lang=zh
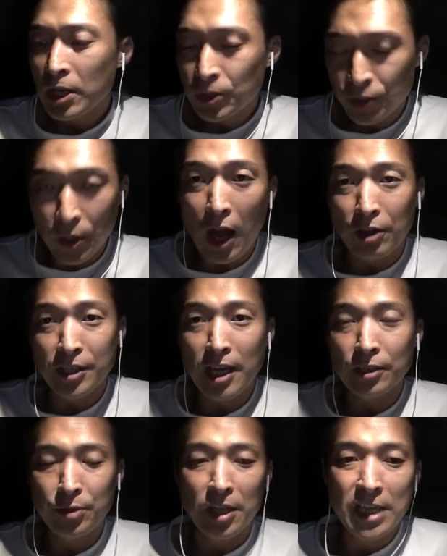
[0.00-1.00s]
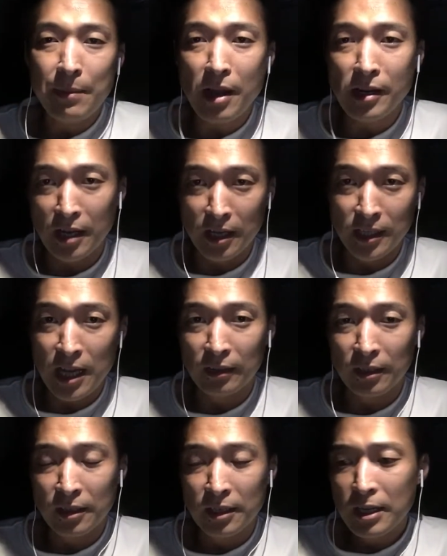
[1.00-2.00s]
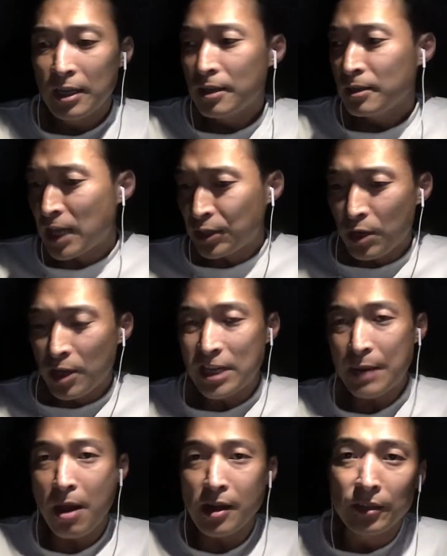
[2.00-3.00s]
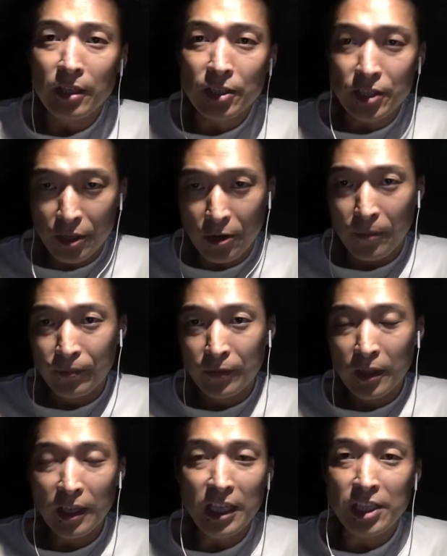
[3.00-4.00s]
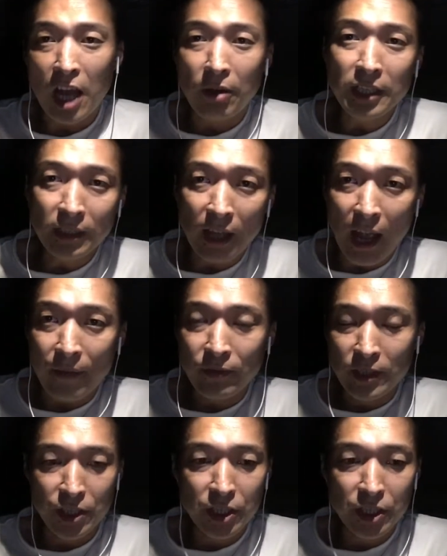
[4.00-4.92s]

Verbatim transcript: 就好像选接班人一样的，在选接班人的时候，历朝历代以及